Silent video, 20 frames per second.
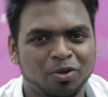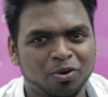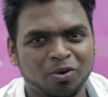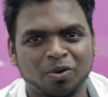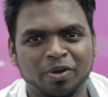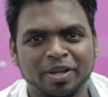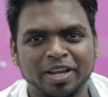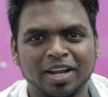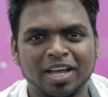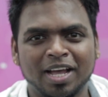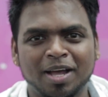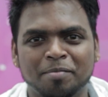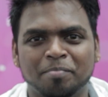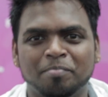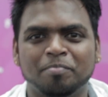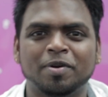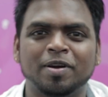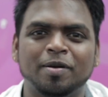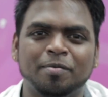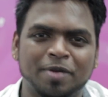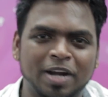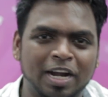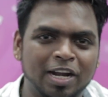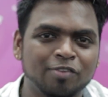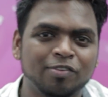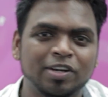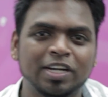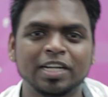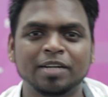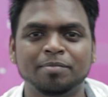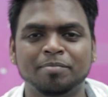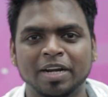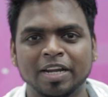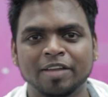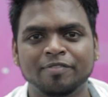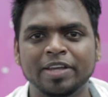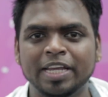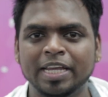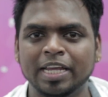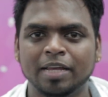இருக்கிறோம் ஏன்னா கணவன்
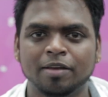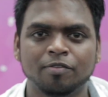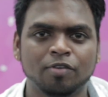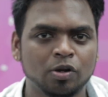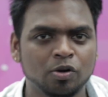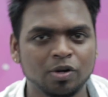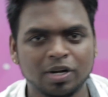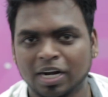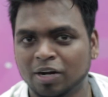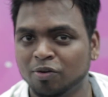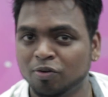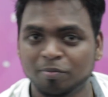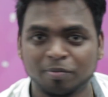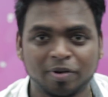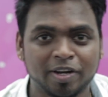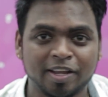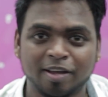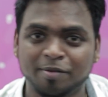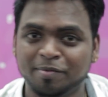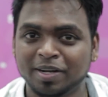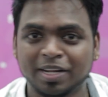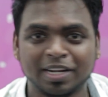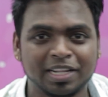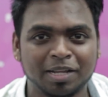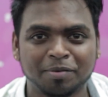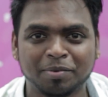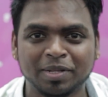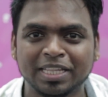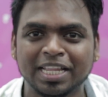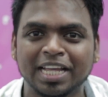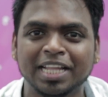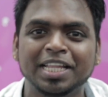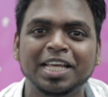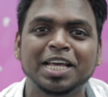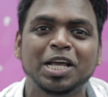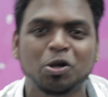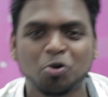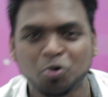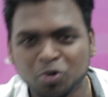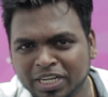மனைவி வெறும் கணவன் மனைவியாக மட்டும் இருந்தால்
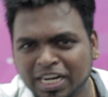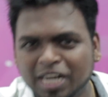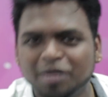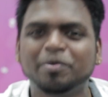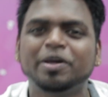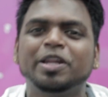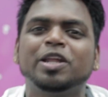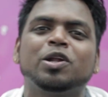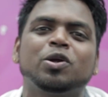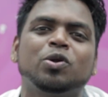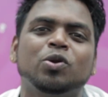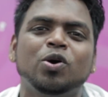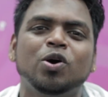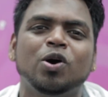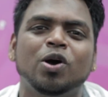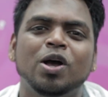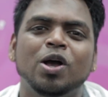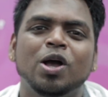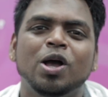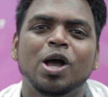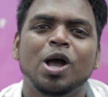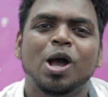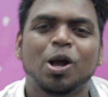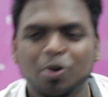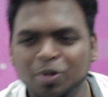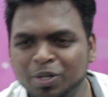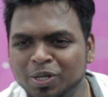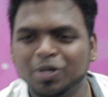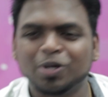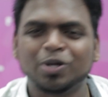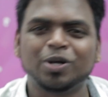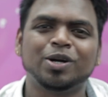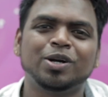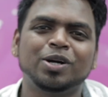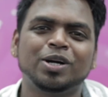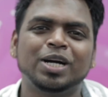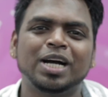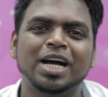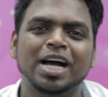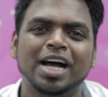பத்தாது கூட்டாளி மாதிரி இருக்கணும் கொஞ்சம்
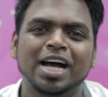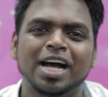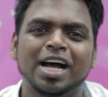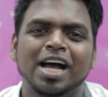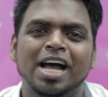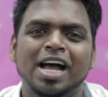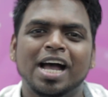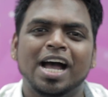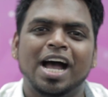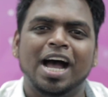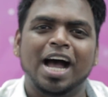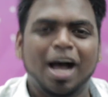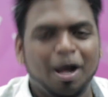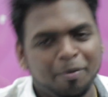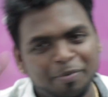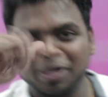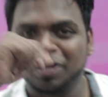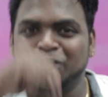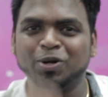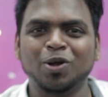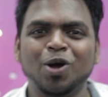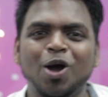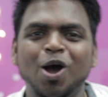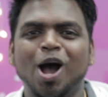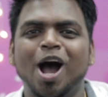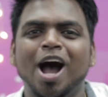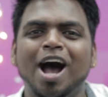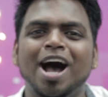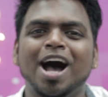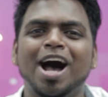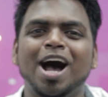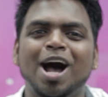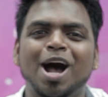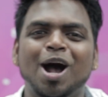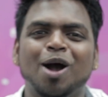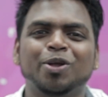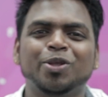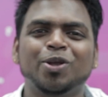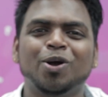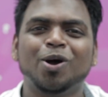அப்படி இருக்கணும்
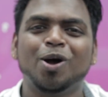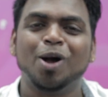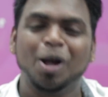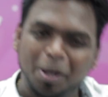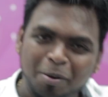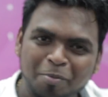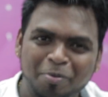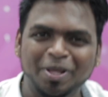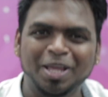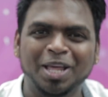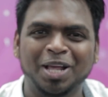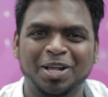கொஞ்சம் இப்படி